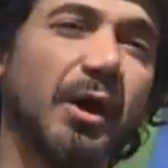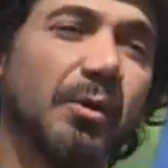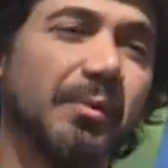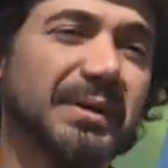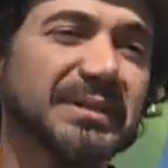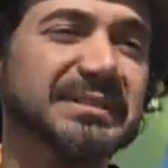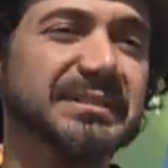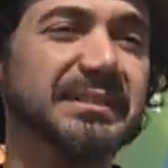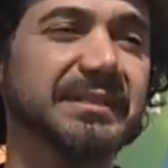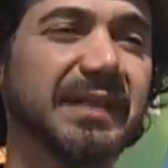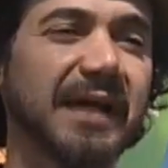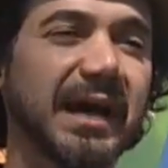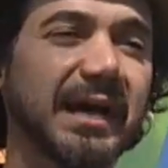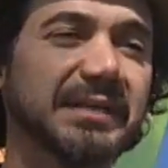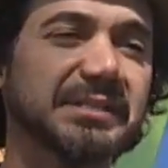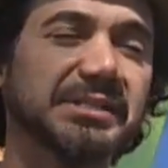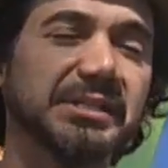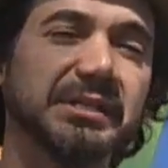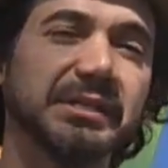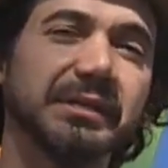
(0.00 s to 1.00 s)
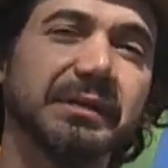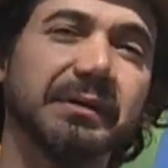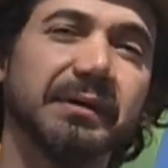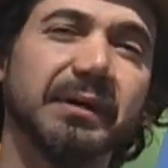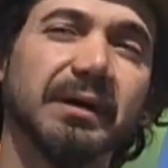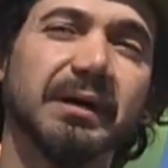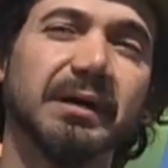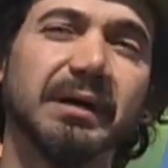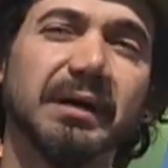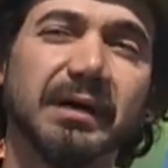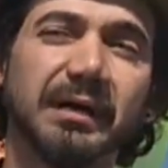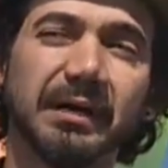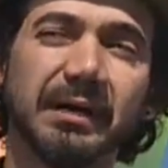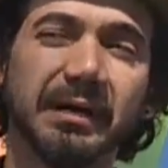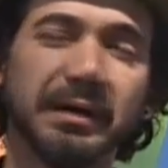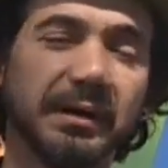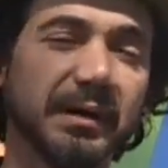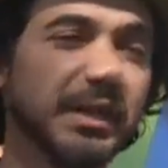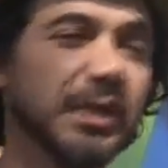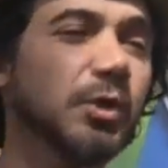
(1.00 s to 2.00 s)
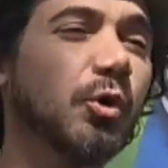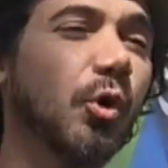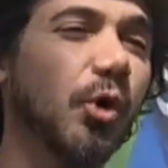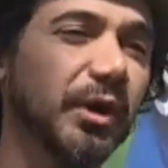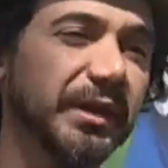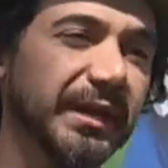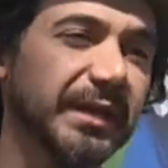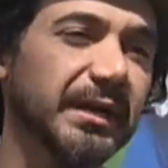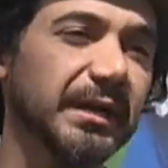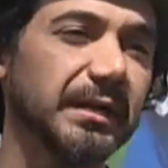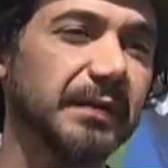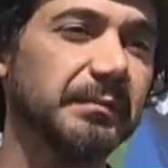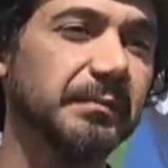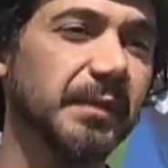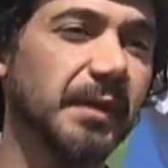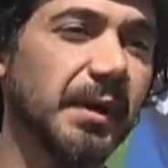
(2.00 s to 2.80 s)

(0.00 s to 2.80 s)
una città uh, iconica